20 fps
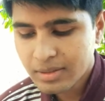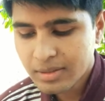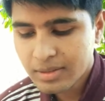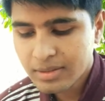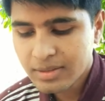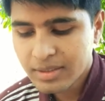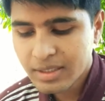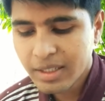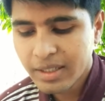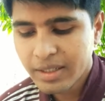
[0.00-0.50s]

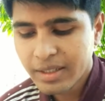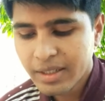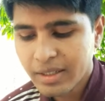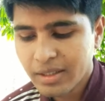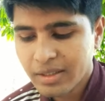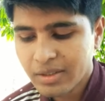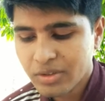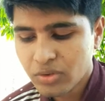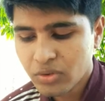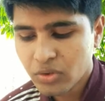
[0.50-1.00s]
চিলড্রেন
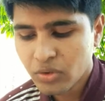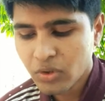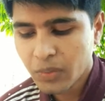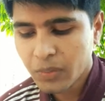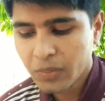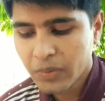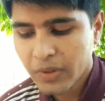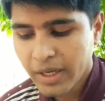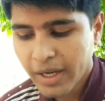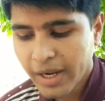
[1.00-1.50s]
স্ট্রোভ
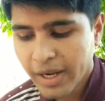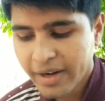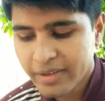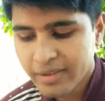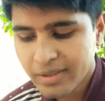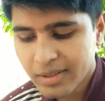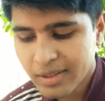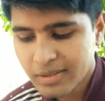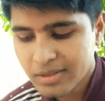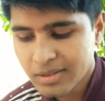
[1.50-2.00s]
অ্যাট
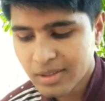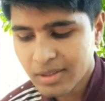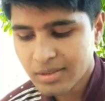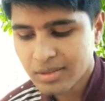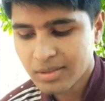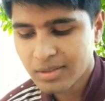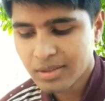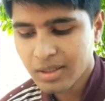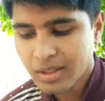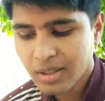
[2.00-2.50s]
রেসেস
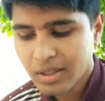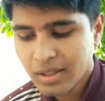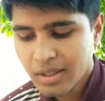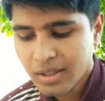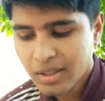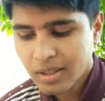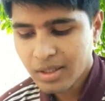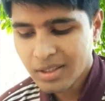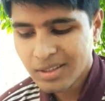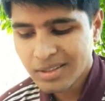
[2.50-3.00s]

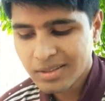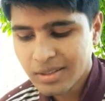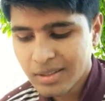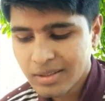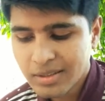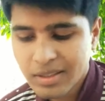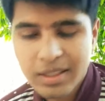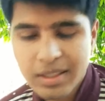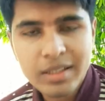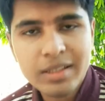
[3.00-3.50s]
রিসেস
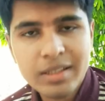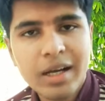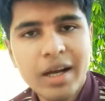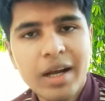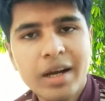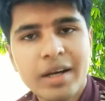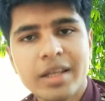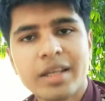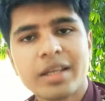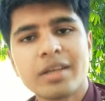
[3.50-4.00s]
ইন দ্য
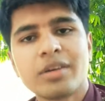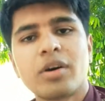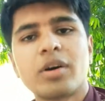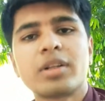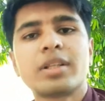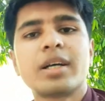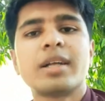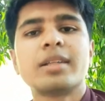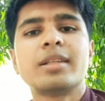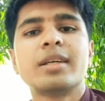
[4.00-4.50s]
রিং
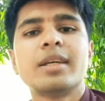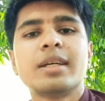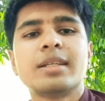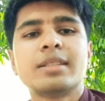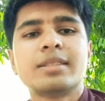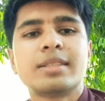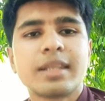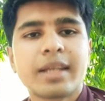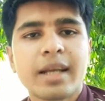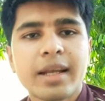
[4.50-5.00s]
অর্থাৎ
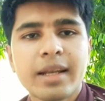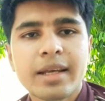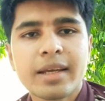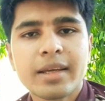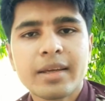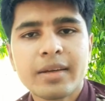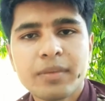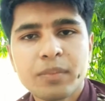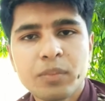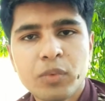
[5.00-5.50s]
যেখানে
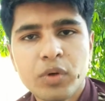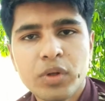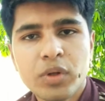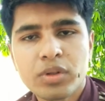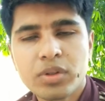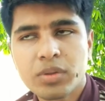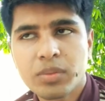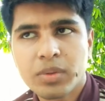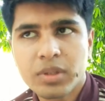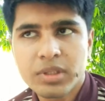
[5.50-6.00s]

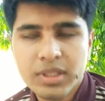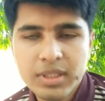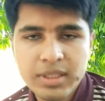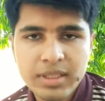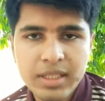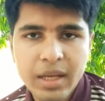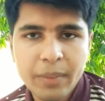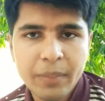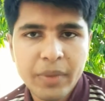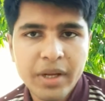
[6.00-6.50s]
মূলত বলছে
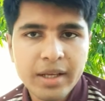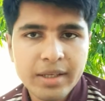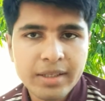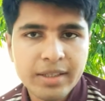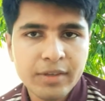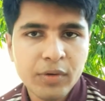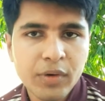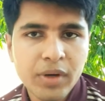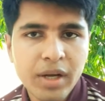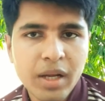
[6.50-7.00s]
যে আমরা
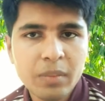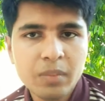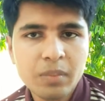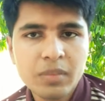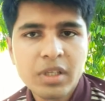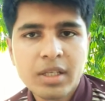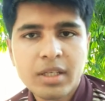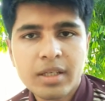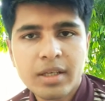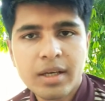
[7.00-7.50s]
কি করলাম
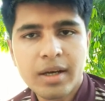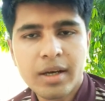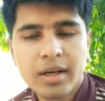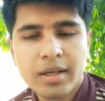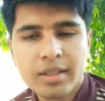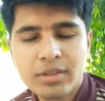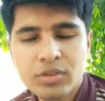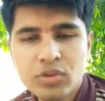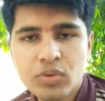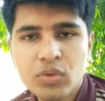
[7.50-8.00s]

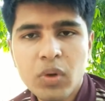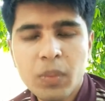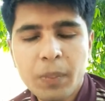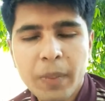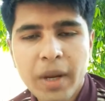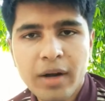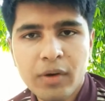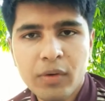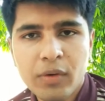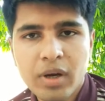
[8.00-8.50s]
স্কুল
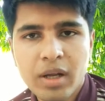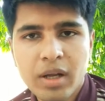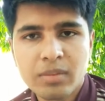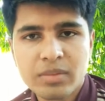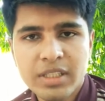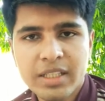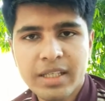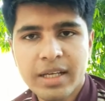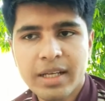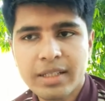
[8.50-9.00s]
পার করলাম
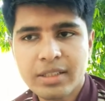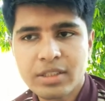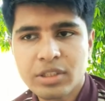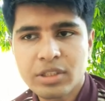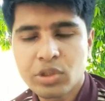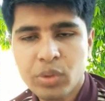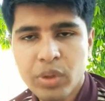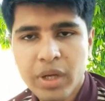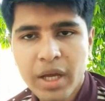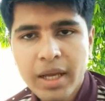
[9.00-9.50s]
যেখানে
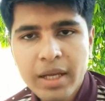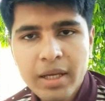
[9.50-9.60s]
শিশুরা